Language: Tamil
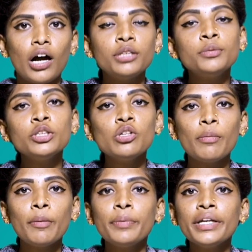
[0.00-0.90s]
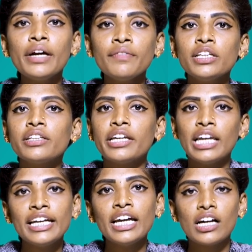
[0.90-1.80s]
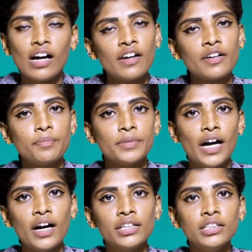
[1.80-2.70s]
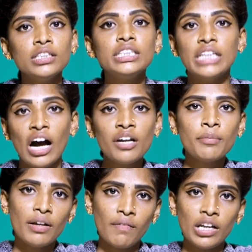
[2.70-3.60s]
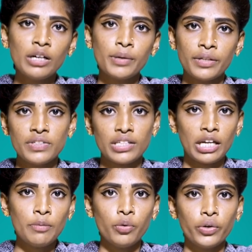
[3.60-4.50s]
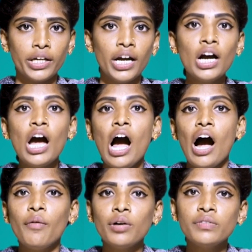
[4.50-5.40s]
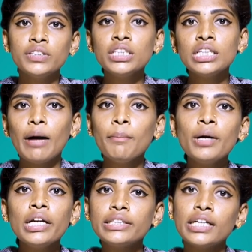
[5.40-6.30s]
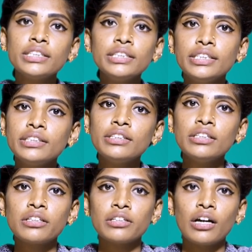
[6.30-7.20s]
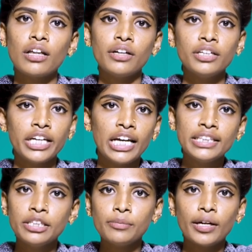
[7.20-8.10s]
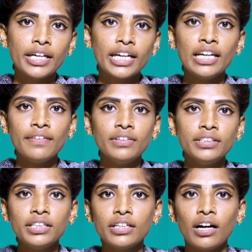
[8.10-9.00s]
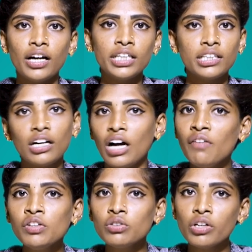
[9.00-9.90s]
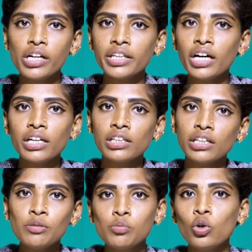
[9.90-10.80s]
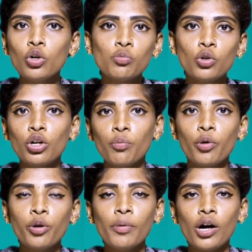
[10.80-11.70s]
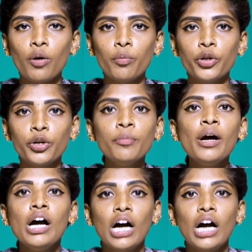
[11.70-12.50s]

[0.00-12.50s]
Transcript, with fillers: அது மட்டும் இல்லாம பிரியாவின் இந்த நிலைக்கு காரணம் யாரு யார் மேல வழக்கு பதிவு செய்ய போறீங்க அவங்கள வந்து கம்பால தடுத்து நிறுத்தினதுனால தானே மாதிரி கீழே விழுந்திருக்காங்க இதுக்கு காவல்துறை அதிகாரிகள் தானே முழுக்க முழுக்க பொறுப்பாக முடியும்